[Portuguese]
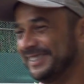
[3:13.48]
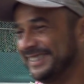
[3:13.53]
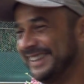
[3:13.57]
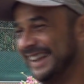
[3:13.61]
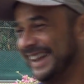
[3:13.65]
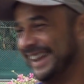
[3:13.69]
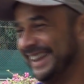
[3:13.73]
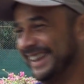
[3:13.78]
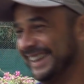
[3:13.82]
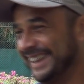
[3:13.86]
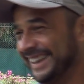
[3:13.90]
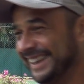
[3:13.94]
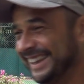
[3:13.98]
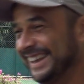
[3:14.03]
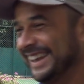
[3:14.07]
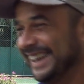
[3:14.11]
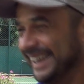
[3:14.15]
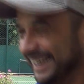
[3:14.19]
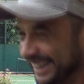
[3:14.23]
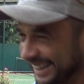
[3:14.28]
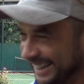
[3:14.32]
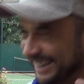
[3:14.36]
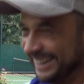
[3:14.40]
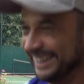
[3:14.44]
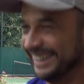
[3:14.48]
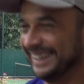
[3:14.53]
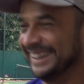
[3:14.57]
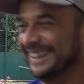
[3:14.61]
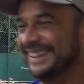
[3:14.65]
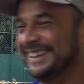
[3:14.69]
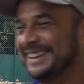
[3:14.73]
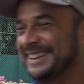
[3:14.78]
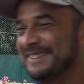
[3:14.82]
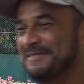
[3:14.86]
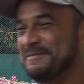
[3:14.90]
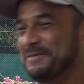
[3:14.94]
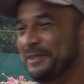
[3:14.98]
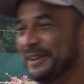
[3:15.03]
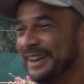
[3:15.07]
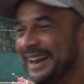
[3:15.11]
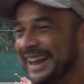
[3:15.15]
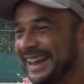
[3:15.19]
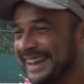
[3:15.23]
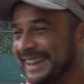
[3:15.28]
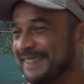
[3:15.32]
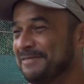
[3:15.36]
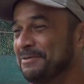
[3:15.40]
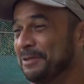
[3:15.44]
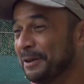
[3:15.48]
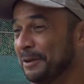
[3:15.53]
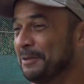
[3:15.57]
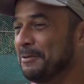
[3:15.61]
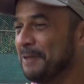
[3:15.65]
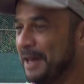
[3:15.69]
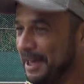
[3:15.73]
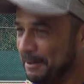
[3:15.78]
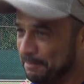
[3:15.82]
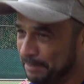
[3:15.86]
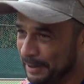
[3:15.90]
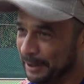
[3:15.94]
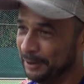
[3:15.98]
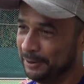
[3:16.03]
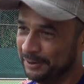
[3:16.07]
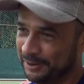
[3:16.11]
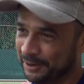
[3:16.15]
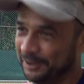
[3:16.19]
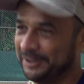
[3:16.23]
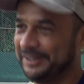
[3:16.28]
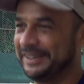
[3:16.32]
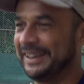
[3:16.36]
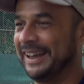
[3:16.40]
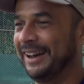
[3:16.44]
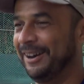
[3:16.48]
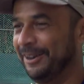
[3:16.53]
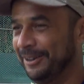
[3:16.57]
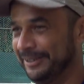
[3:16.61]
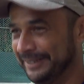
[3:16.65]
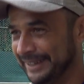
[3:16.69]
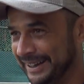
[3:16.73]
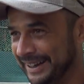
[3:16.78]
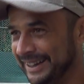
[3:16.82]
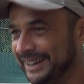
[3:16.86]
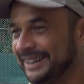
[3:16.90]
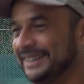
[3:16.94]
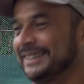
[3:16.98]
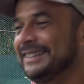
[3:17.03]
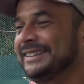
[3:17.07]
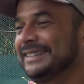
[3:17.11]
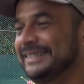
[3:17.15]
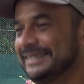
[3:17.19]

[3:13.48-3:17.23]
não sair por aí por, é, pelo social, né?